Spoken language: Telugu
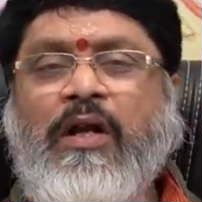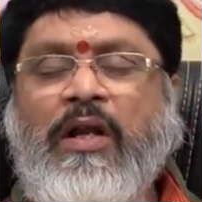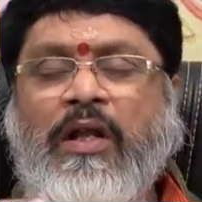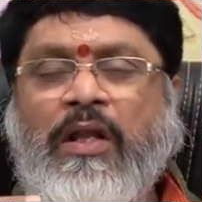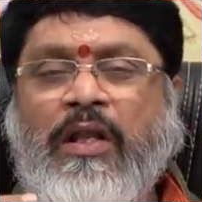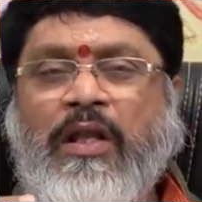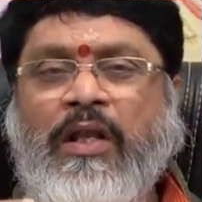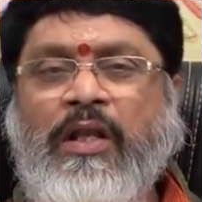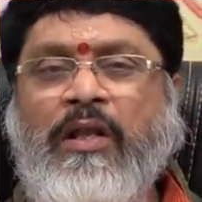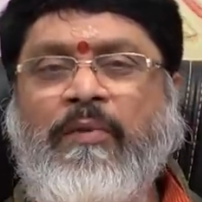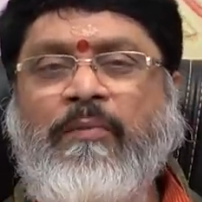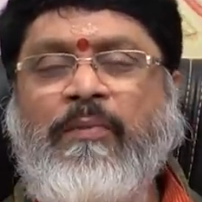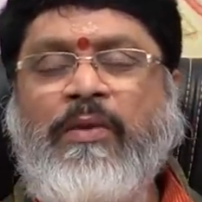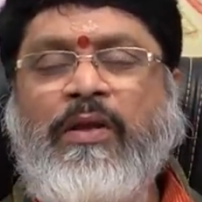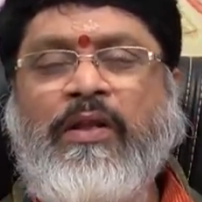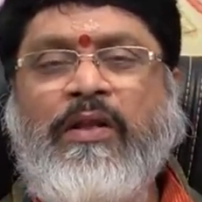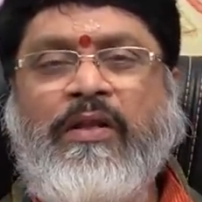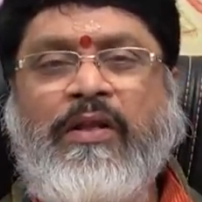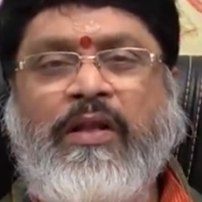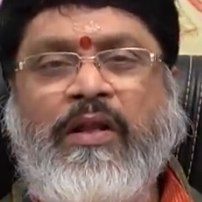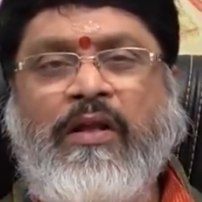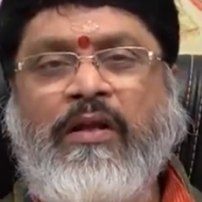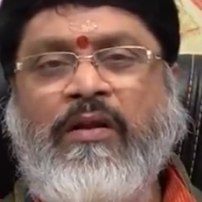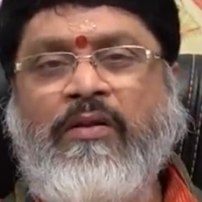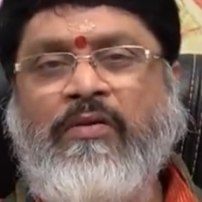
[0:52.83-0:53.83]
అలాగే మిగిలిన
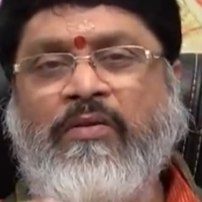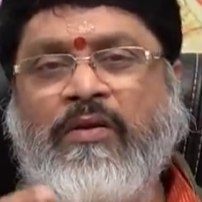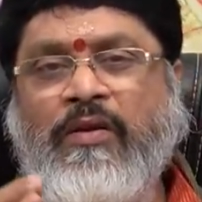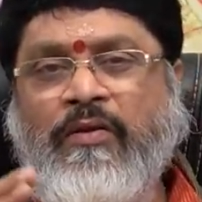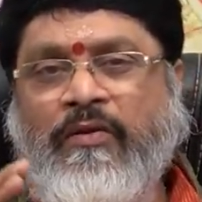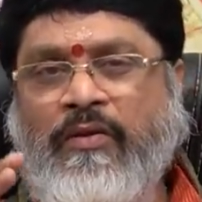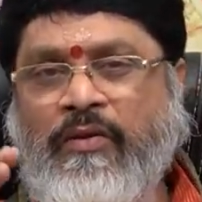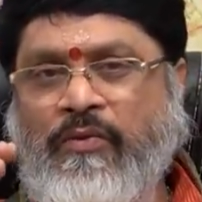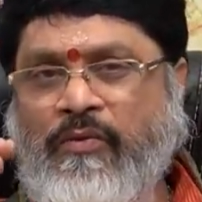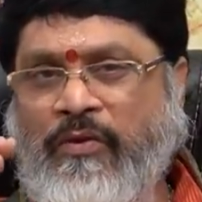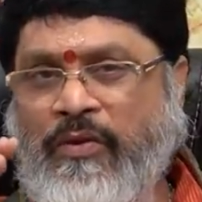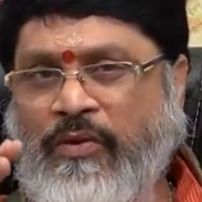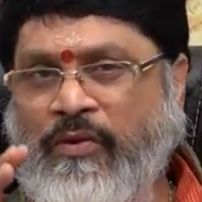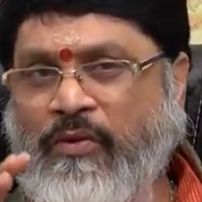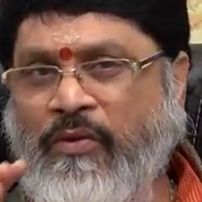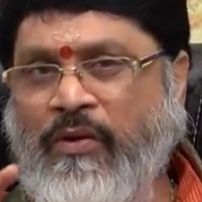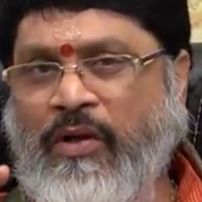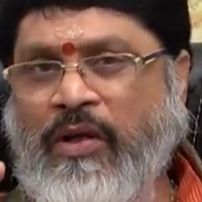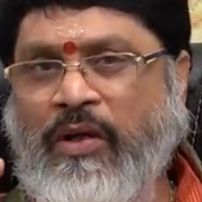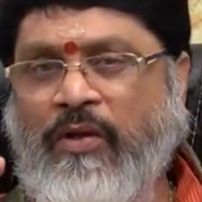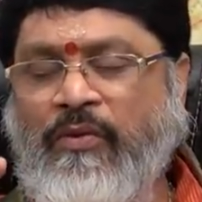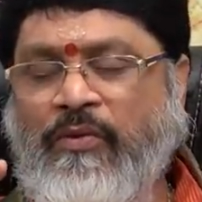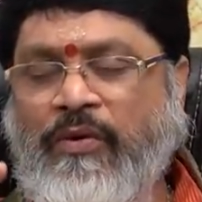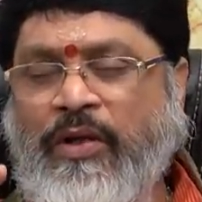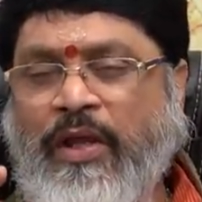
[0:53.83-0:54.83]
గ్రహాలు ఉండడంలో కొన్ని
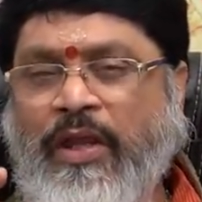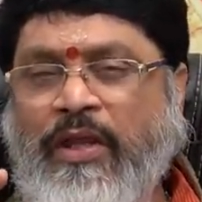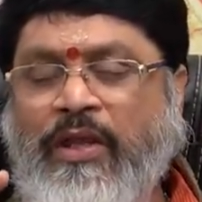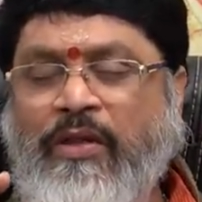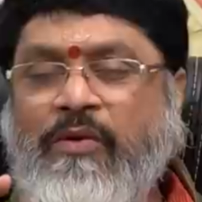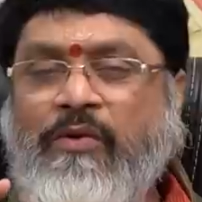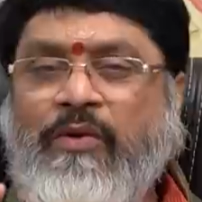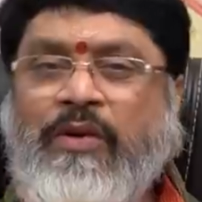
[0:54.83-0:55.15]
యోగాలు ఉన్నాయి